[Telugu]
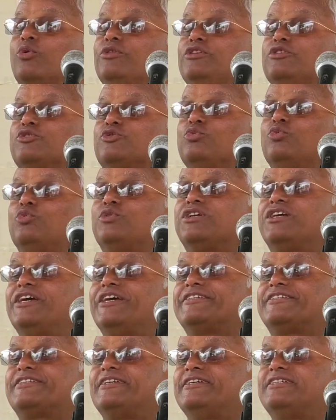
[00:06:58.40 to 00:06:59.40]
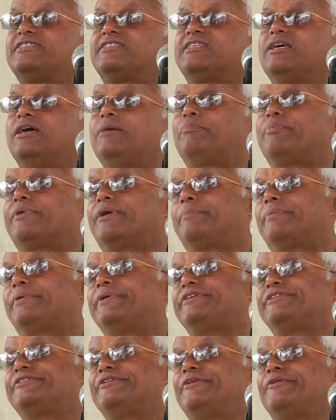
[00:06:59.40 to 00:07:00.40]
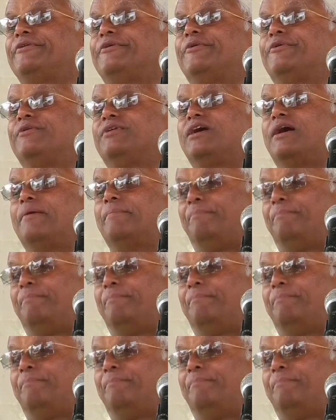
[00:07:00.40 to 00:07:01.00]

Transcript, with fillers: కొద్ది సూట్ కేసులు ఇస్తే ప్రపంచంలో ఉన్న